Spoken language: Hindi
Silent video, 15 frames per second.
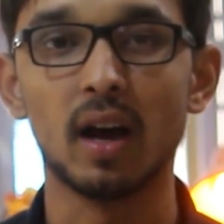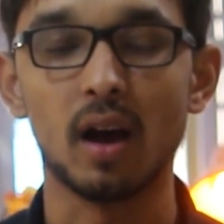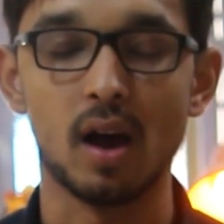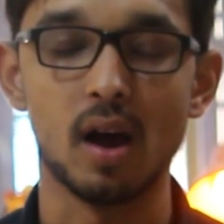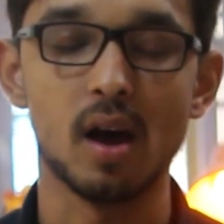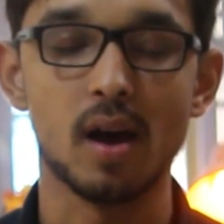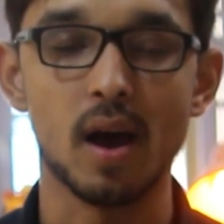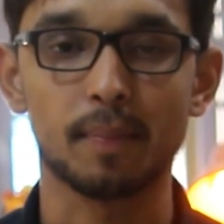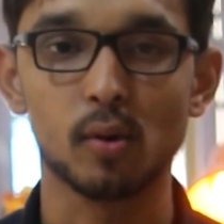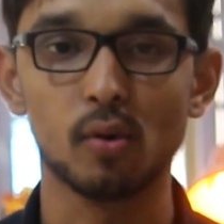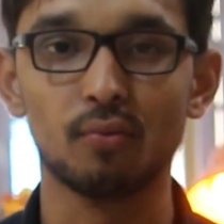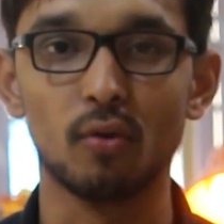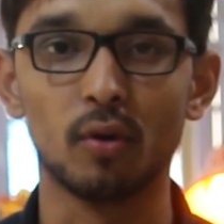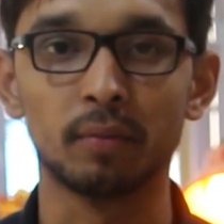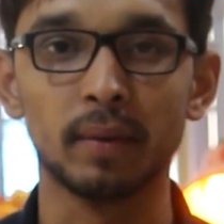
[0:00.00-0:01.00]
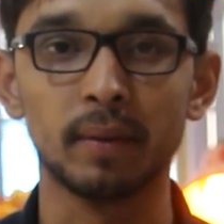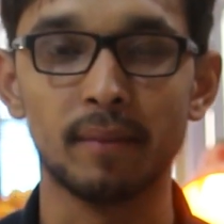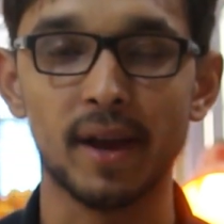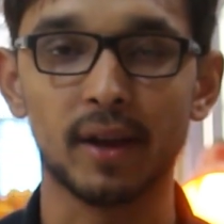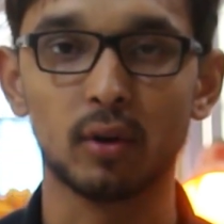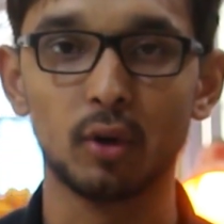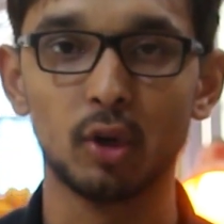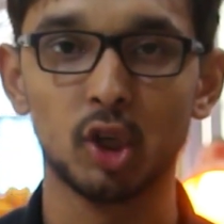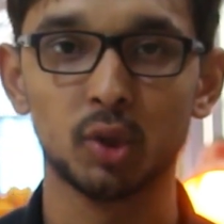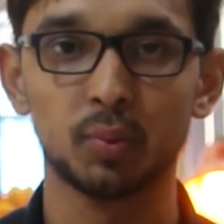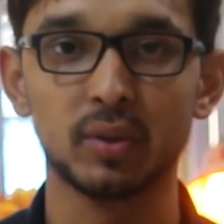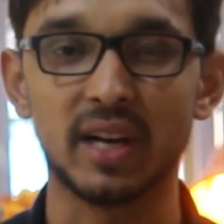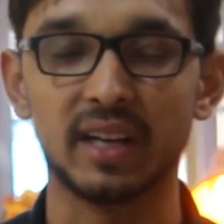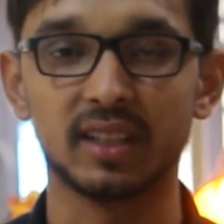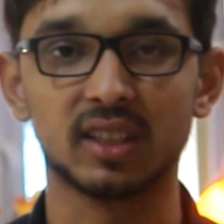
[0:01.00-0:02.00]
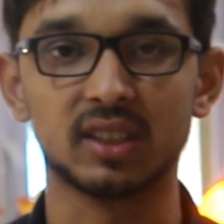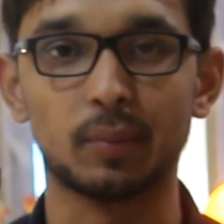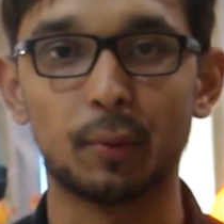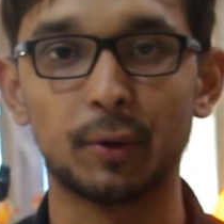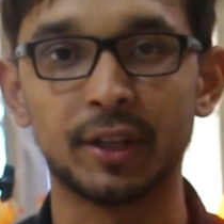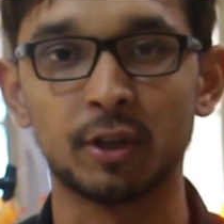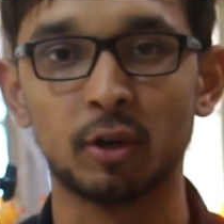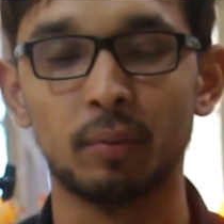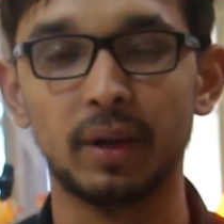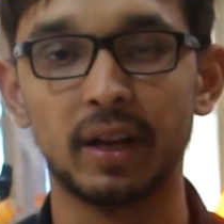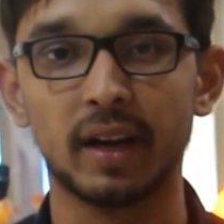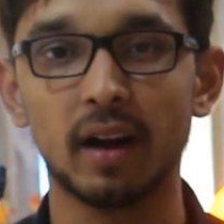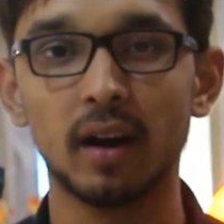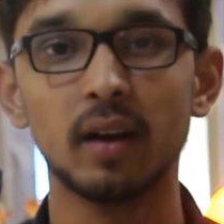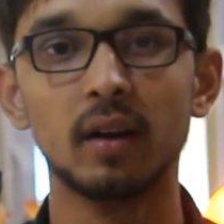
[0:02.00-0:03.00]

हाँ आपको फोन में माइक्रो यूएसबी चार्जर का सपोर्ट देखने को मिलेगा